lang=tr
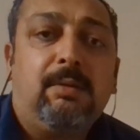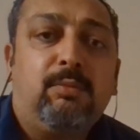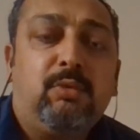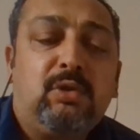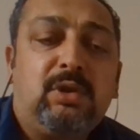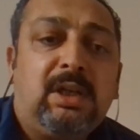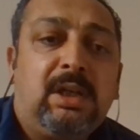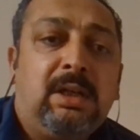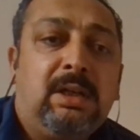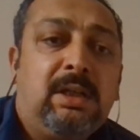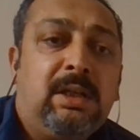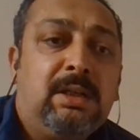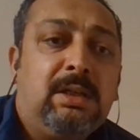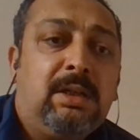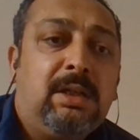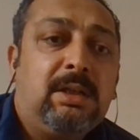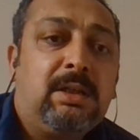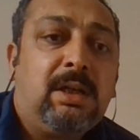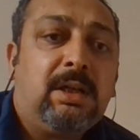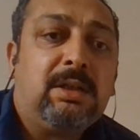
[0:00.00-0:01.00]
bu senede
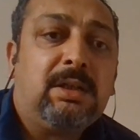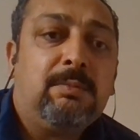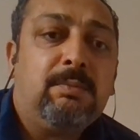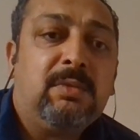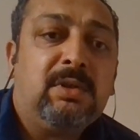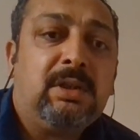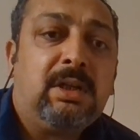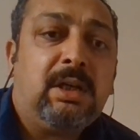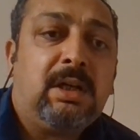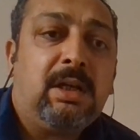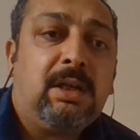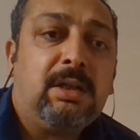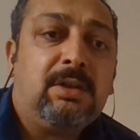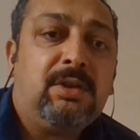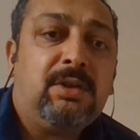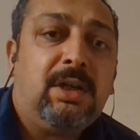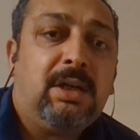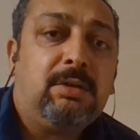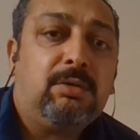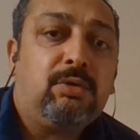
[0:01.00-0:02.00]
yine takımımızda
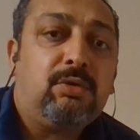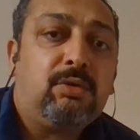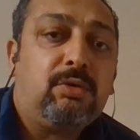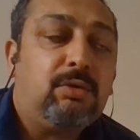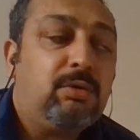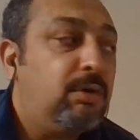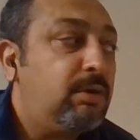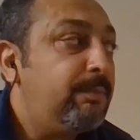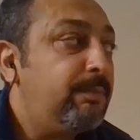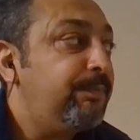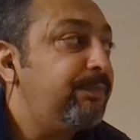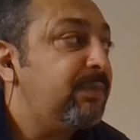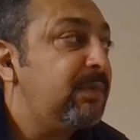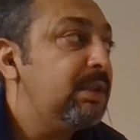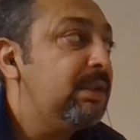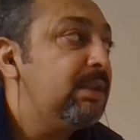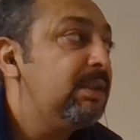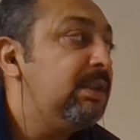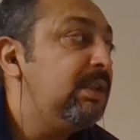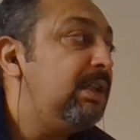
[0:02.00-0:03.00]
kalacağını düşünüyorum.
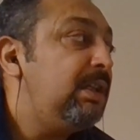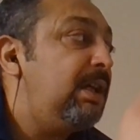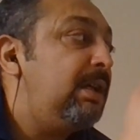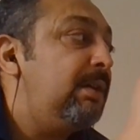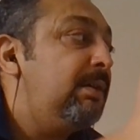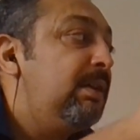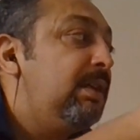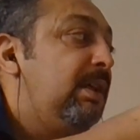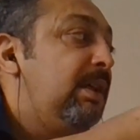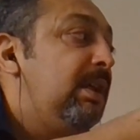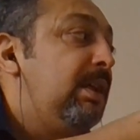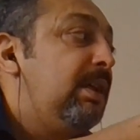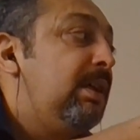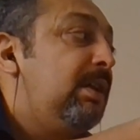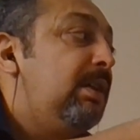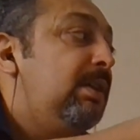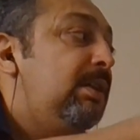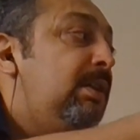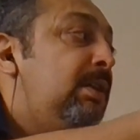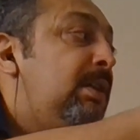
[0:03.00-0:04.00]
Yine
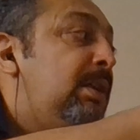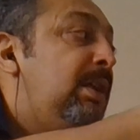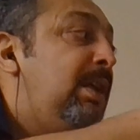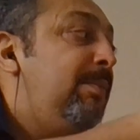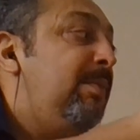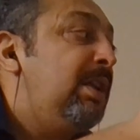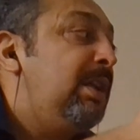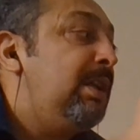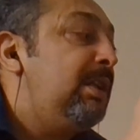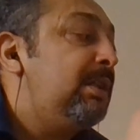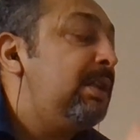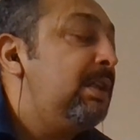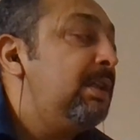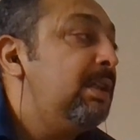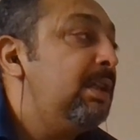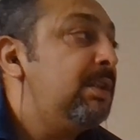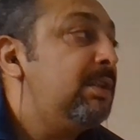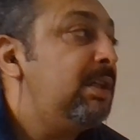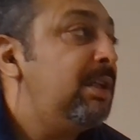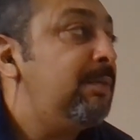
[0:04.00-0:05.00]
e, hemen Altay'a
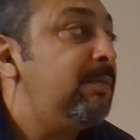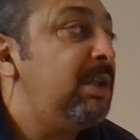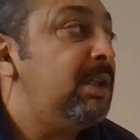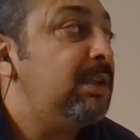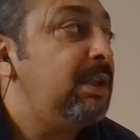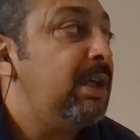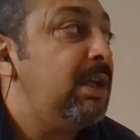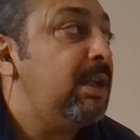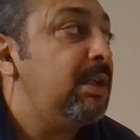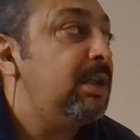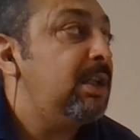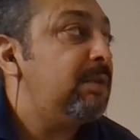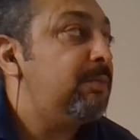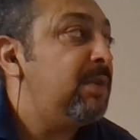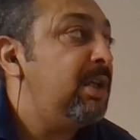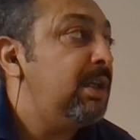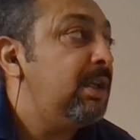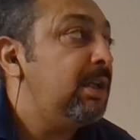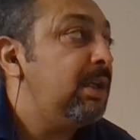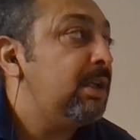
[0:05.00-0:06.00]
geçelim. Altay'ı
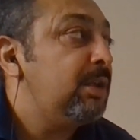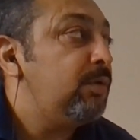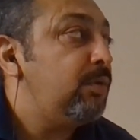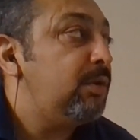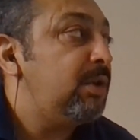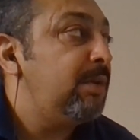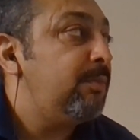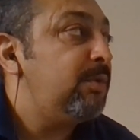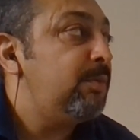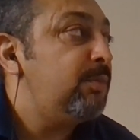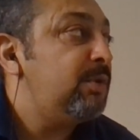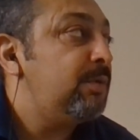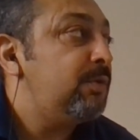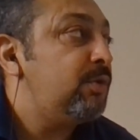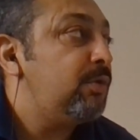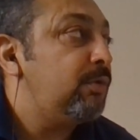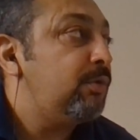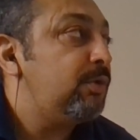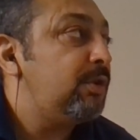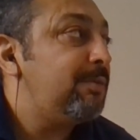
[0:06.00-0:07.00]
anlatmaya gerek yok. Hepimizi
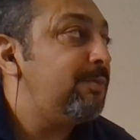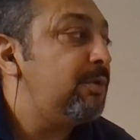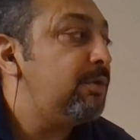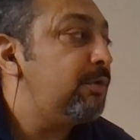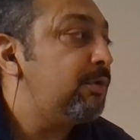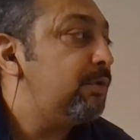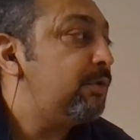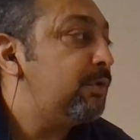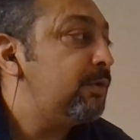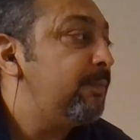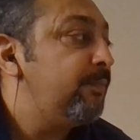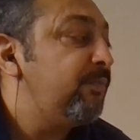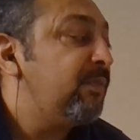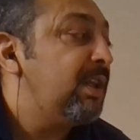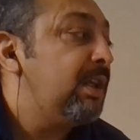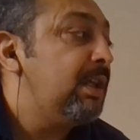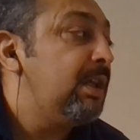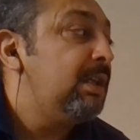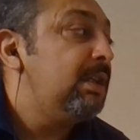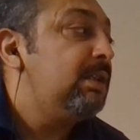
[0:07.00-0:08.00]
çok iyi biliyoruz.
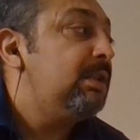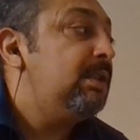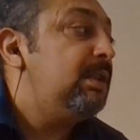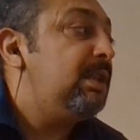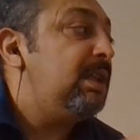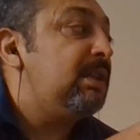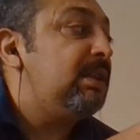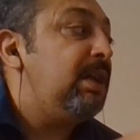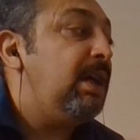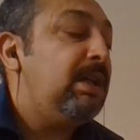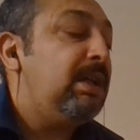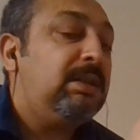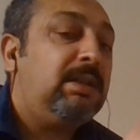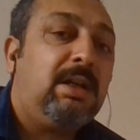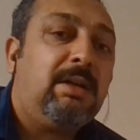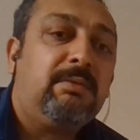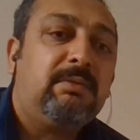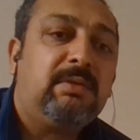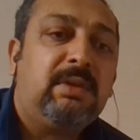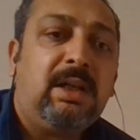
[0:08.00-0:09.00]
Yine sağ
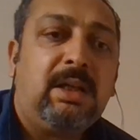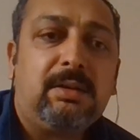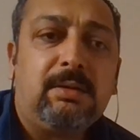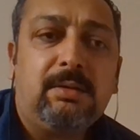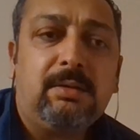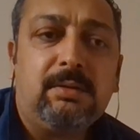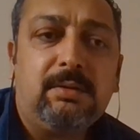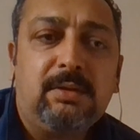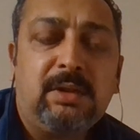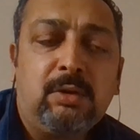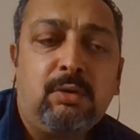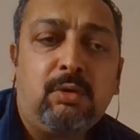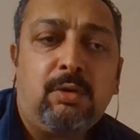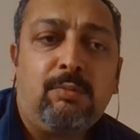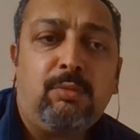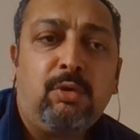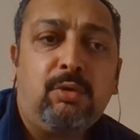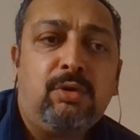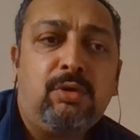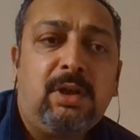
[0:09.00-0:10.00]
tarafta
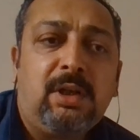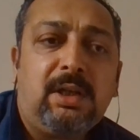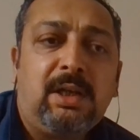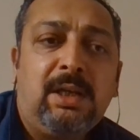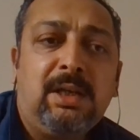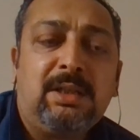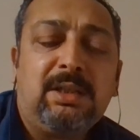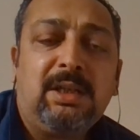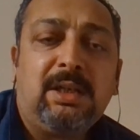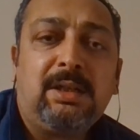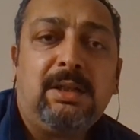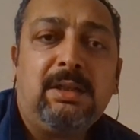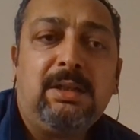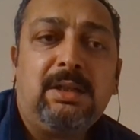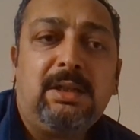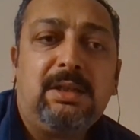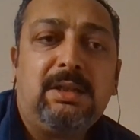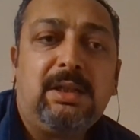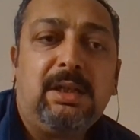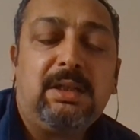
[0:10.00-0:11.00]
sezon boyunca eksikliğini
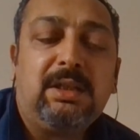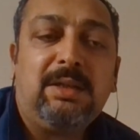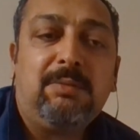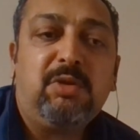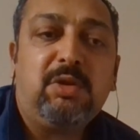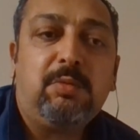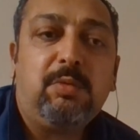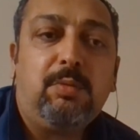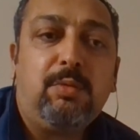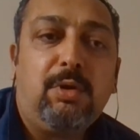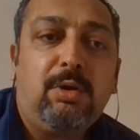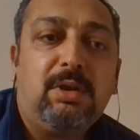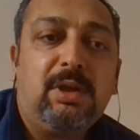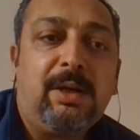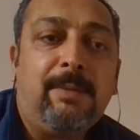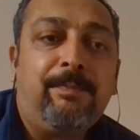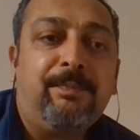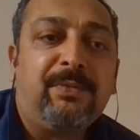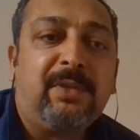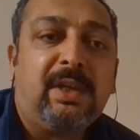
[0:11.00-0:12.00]
hissettiğimiz bir bölge.